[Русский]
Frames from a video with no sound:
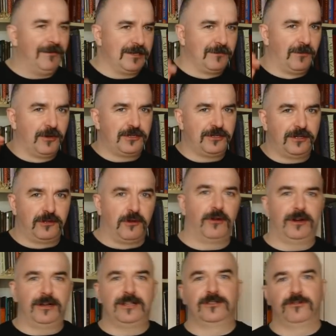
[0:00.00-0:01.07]
возможно,
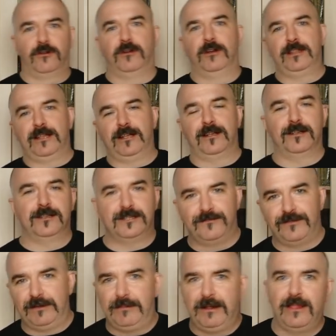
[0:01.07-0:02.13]
торекс, но это
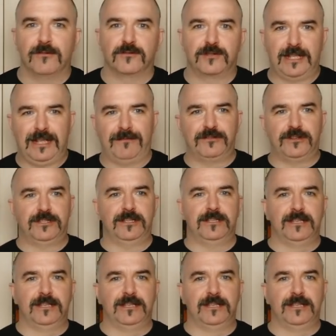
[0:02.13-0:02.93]
современно устоявшийся